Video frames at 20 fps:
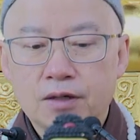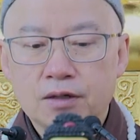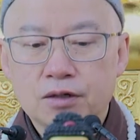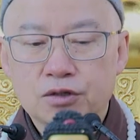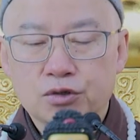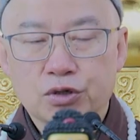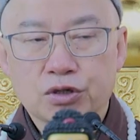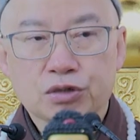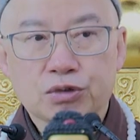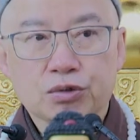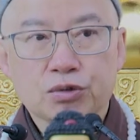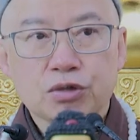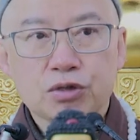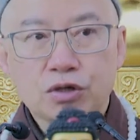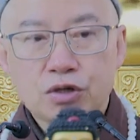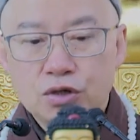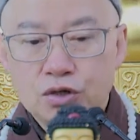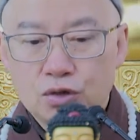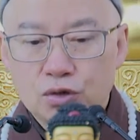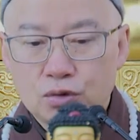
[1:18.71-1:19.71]
所以说，
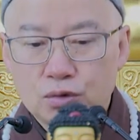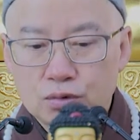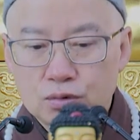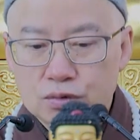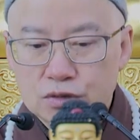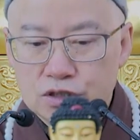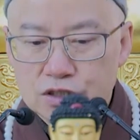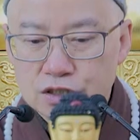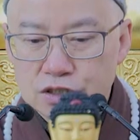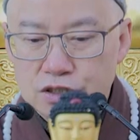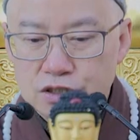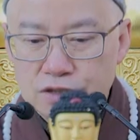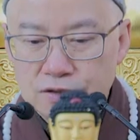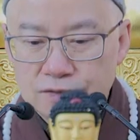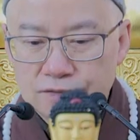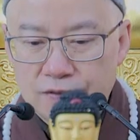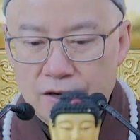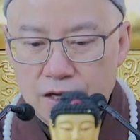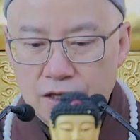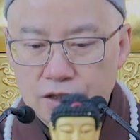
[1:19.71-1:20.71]
护持
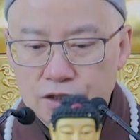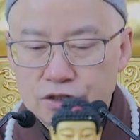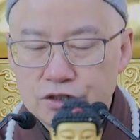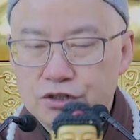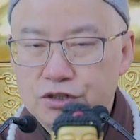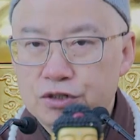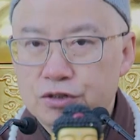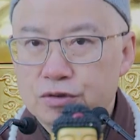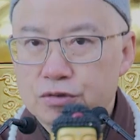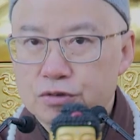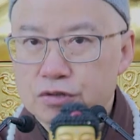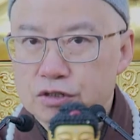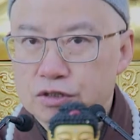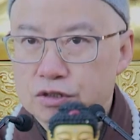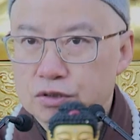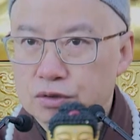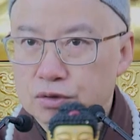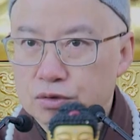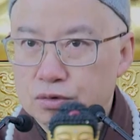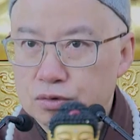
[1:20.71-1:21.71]
正法就
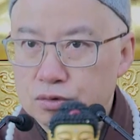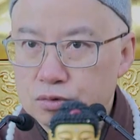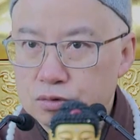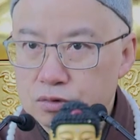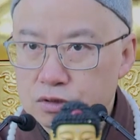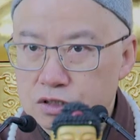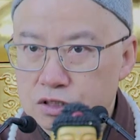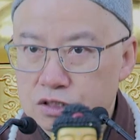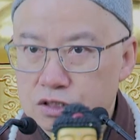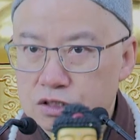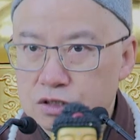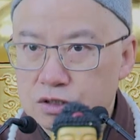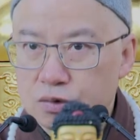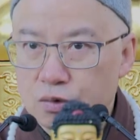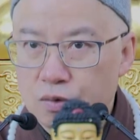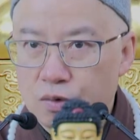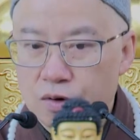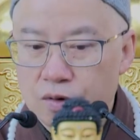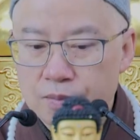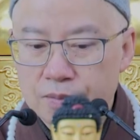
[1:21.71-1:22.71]
是护持
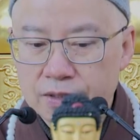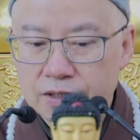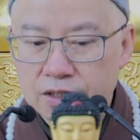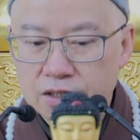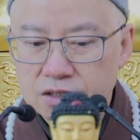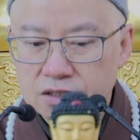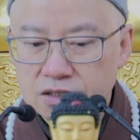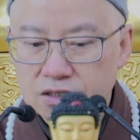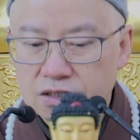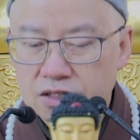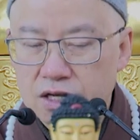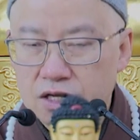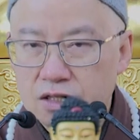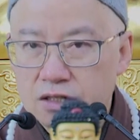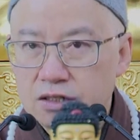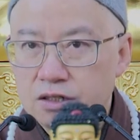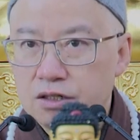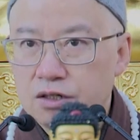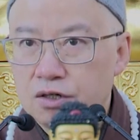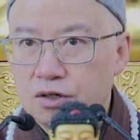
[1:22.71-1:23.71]
我们的
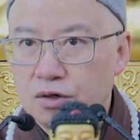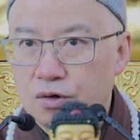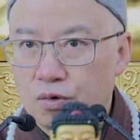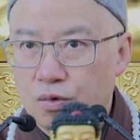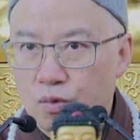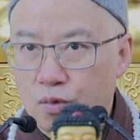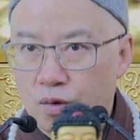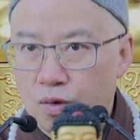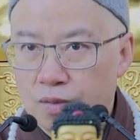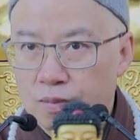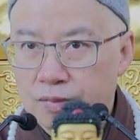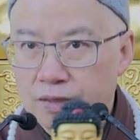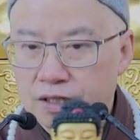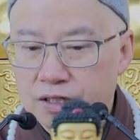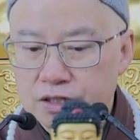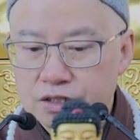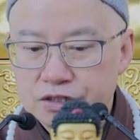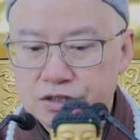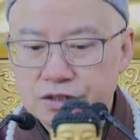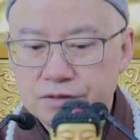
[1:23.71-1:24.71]
身，我们
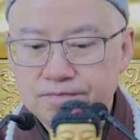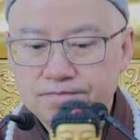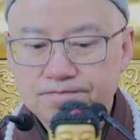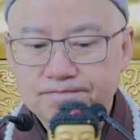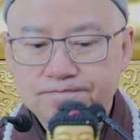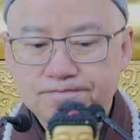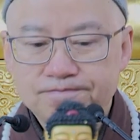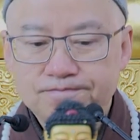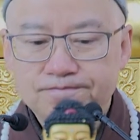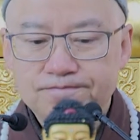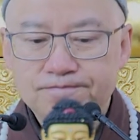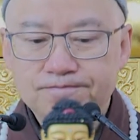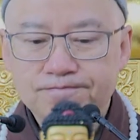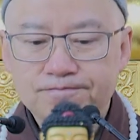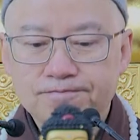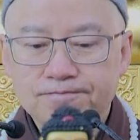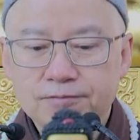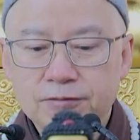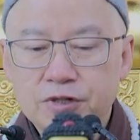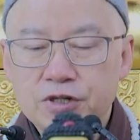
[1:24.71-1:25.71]
的心，
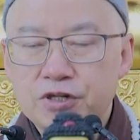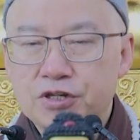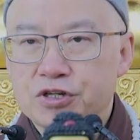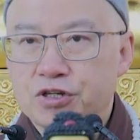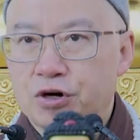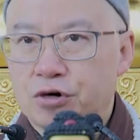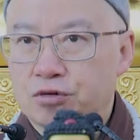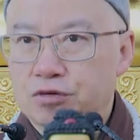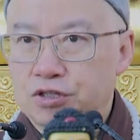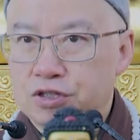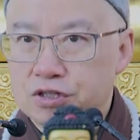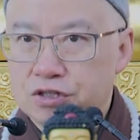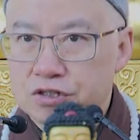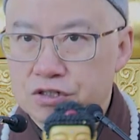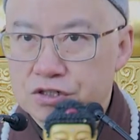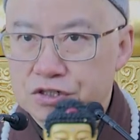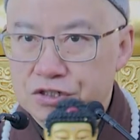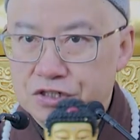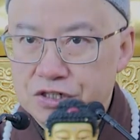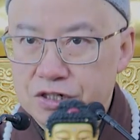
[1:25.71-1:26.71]
尤其
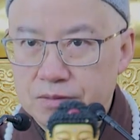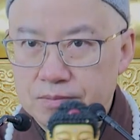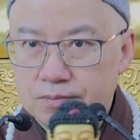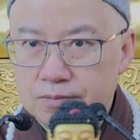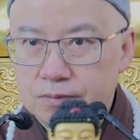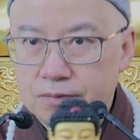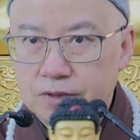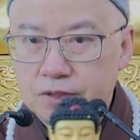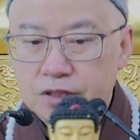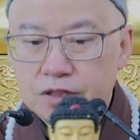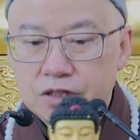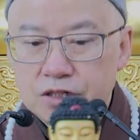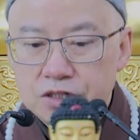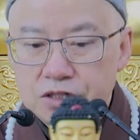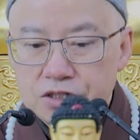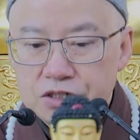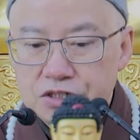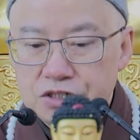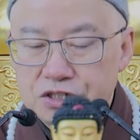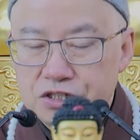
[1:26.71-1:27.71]
是心，
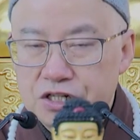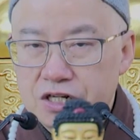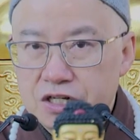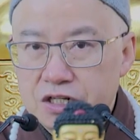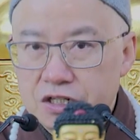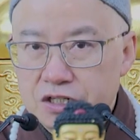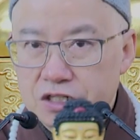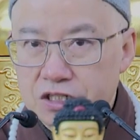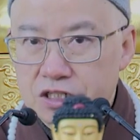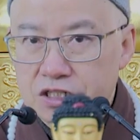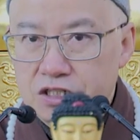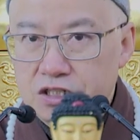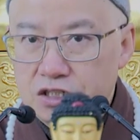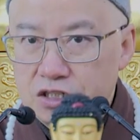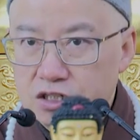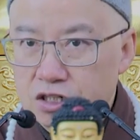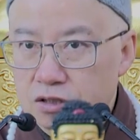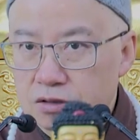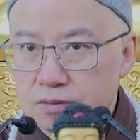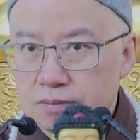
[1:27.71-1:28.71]
心一
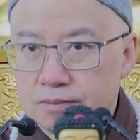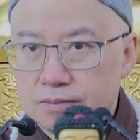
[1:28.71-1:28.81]
正。